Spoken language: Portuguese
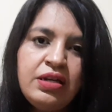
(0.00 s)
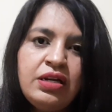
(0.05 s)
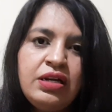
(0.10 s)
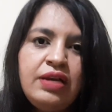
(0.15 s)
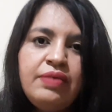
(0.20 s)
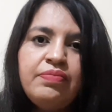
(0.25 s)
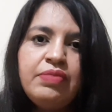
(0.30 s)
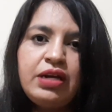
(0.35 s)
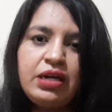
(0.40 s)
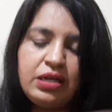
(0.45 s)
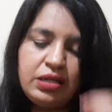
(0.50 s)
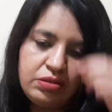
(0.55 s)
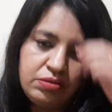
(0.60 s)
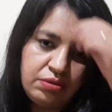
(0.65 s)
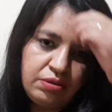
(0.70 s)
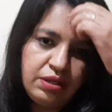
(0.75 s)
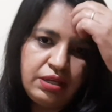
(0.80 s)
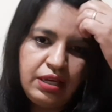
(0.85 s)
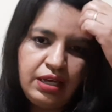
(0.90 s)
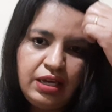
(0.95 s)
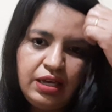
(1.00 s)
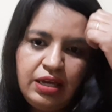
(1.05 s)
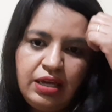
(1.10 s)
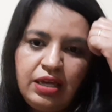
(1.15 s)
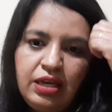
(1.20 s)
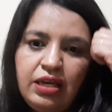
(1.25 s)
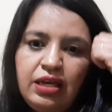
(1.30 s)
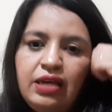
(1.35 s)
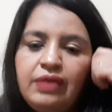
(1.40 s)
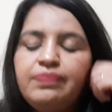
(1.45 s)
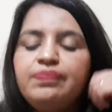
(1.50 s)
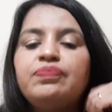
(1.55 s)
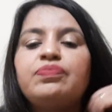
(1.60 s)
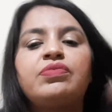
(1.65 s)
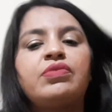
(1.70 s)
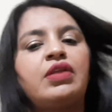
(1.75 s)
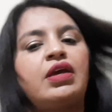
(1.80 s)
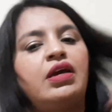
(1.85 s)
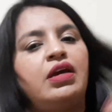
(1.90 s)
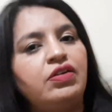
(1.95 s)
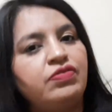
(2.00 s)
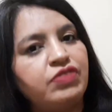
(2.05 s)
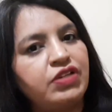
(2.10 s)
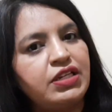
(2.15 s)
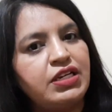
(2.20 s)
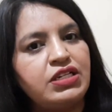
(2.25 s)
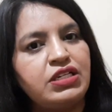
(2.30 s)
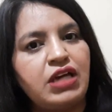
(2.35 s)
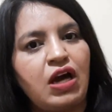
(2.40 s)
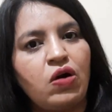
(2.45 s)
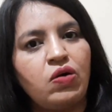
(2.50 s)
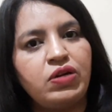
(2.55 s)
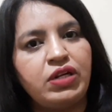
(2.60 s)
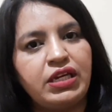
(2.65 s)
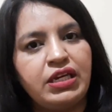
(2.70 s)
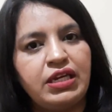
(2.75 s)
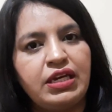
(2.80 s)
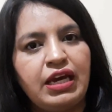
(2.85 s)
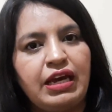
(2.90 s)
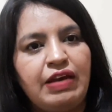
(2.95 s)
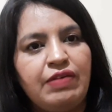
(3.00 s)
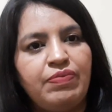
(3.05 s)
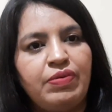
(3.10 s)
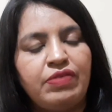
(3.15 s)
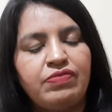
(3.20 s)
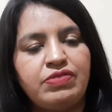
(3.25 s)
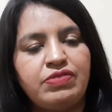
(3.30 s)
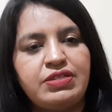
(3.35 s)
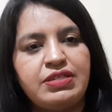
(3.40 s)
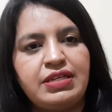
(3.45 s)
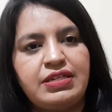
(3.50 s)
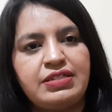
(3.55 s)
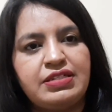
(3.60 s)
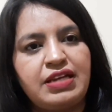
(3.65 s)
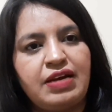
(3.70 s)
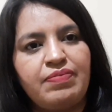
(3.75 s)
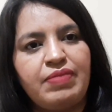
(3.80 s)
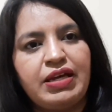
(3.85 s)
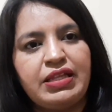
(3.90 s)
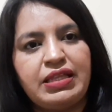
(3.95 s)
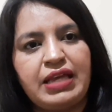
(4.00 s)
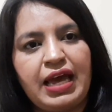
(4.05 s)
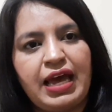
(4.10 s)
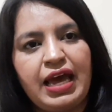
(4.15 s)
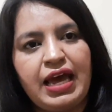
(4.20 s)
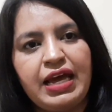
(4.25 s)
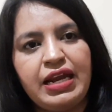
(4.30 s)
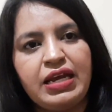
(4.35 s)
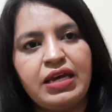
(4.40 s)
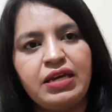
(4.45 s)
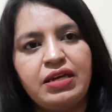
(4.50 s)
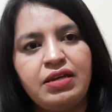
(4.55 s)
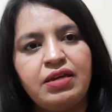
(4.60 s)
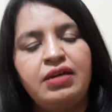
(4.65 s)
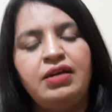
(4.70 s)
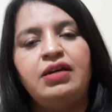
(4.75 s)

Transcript: Lembrando que eu vou deixar o link aí para vocês da matéria,